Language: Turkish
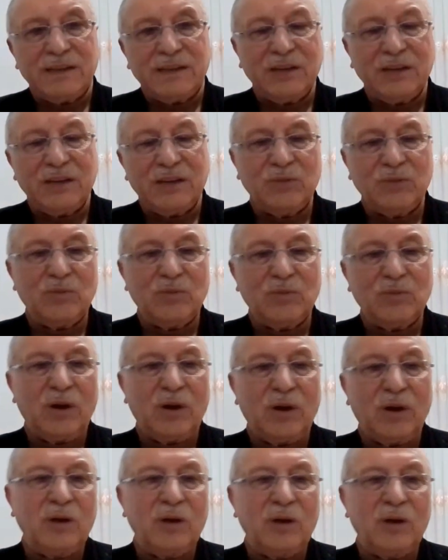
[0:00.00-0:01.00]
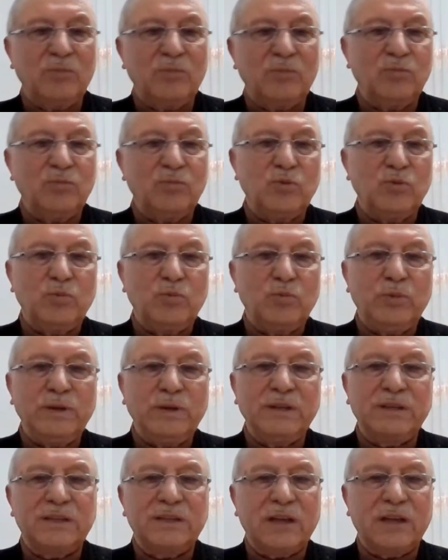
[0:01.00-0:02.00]
İmam
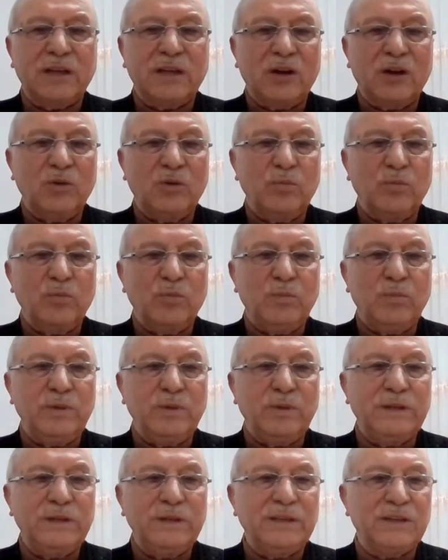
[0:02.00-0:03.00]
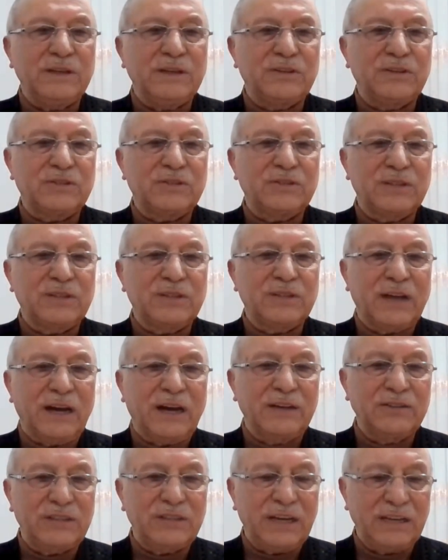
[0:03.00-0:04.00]
Mübin, Kitab Mübin ikisi de
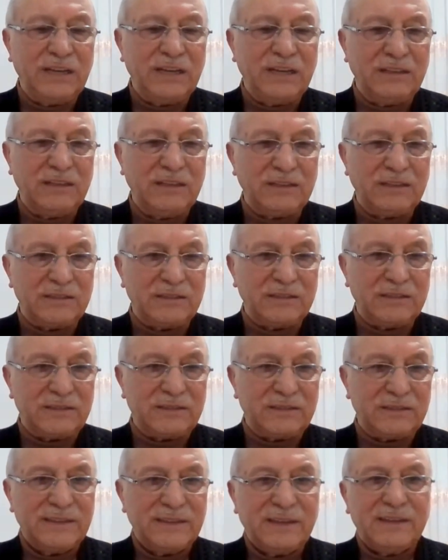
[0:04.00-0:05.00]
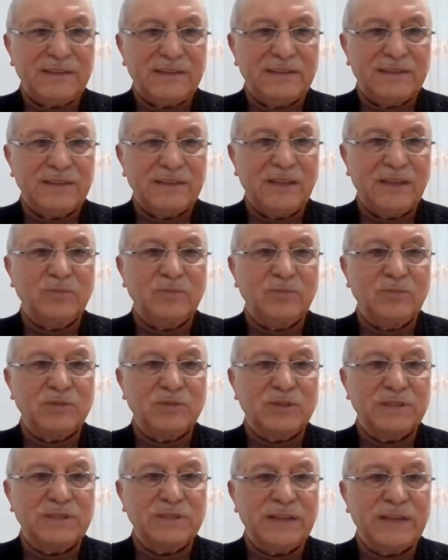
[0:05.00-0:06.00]
aynı şeydir
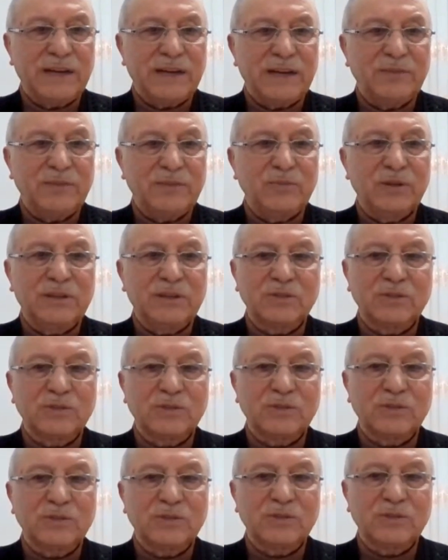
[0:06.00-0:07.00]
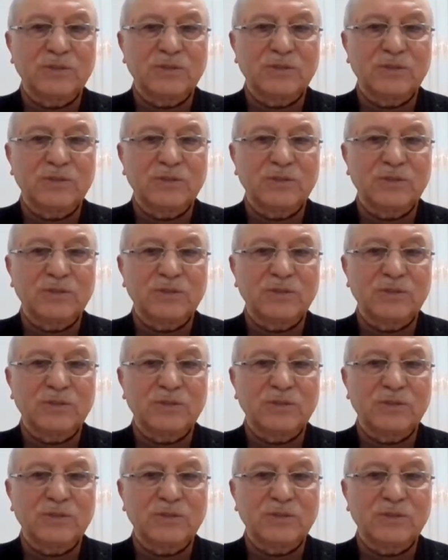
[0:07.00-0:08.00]
demişler. Bir kısmı ayrı
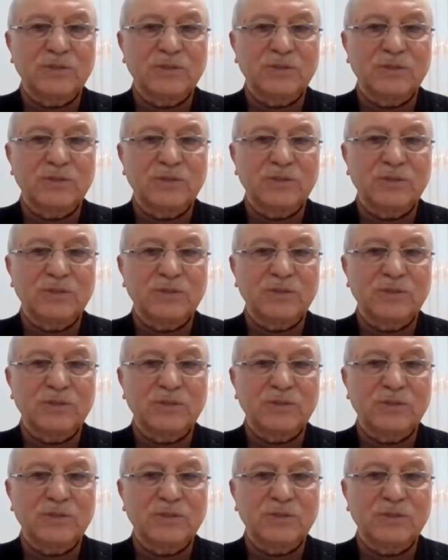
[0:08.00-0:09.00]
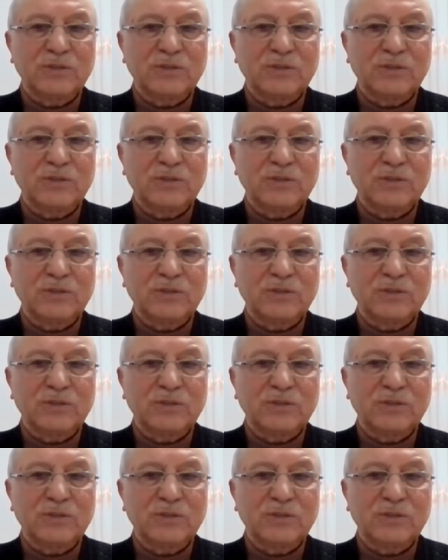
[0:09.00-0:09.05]
ayrıdır demişler.